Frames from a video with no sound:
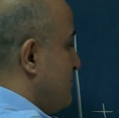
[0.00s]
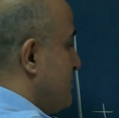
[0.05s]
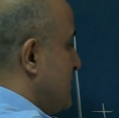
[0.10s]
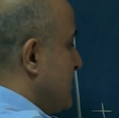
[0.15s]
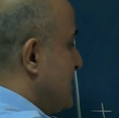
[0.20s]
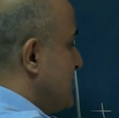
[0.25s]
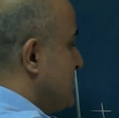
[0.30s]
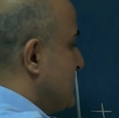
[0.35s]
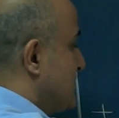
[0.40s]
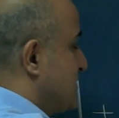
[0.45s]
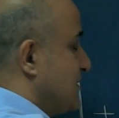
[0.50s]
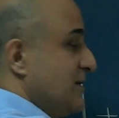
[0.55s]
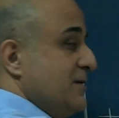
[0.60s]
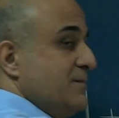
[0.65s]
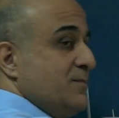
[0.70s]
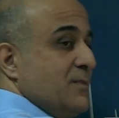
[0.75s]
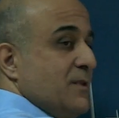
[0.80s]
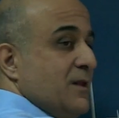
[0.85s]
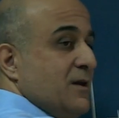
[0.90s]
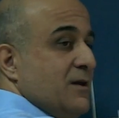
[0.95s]

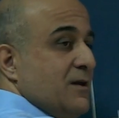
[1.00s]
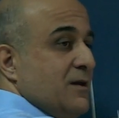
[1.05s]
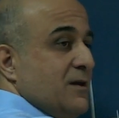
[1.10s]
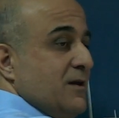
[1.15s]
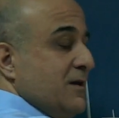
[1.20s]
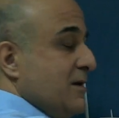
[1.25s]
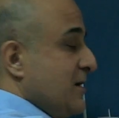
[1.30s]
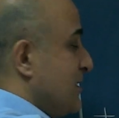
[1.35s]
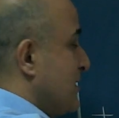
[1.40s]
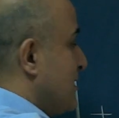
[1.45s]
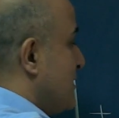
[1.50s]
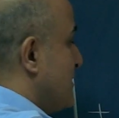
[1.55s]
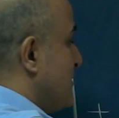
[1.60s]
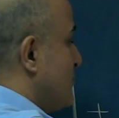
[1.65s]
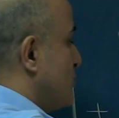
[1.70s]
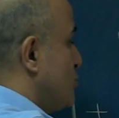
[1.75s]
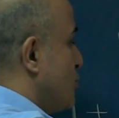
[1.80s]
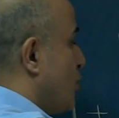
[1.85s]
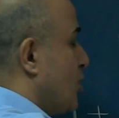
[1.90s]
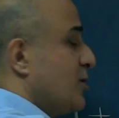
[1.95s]
Birincisi
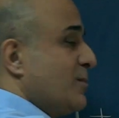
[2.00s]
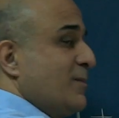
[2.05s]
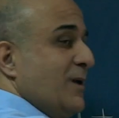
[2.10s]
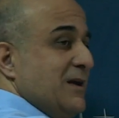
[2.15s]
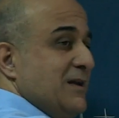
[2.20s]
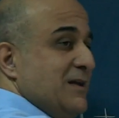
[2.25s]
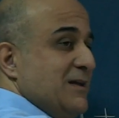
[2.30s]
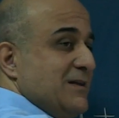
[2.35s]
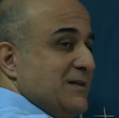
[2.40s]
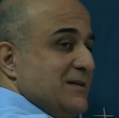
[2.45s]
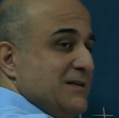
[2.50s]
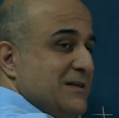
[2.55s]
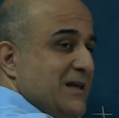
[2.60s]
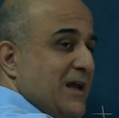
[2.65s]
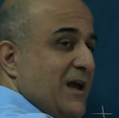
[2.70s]
normali